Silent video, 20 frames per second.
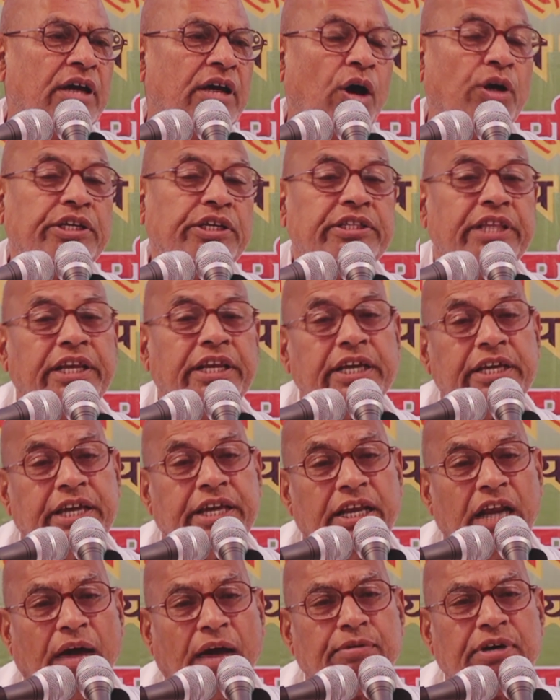और इतनी
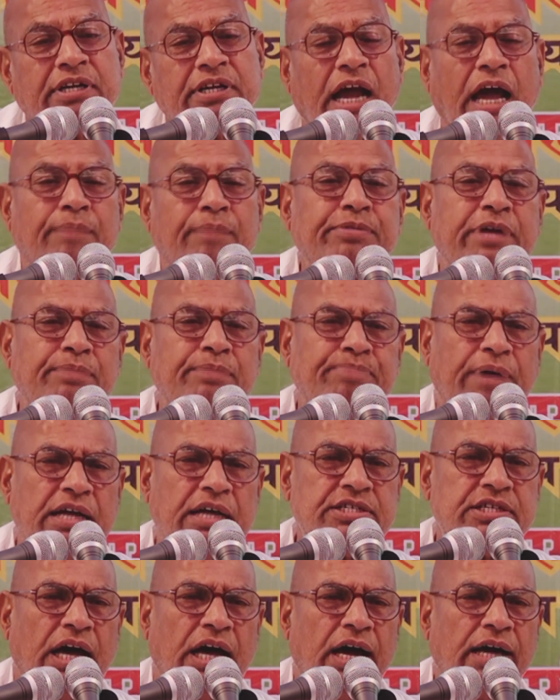गिरावट आपके
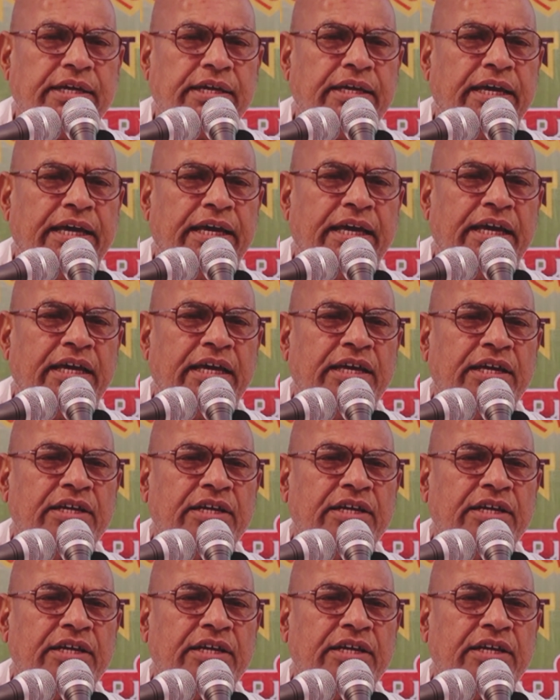पास आई है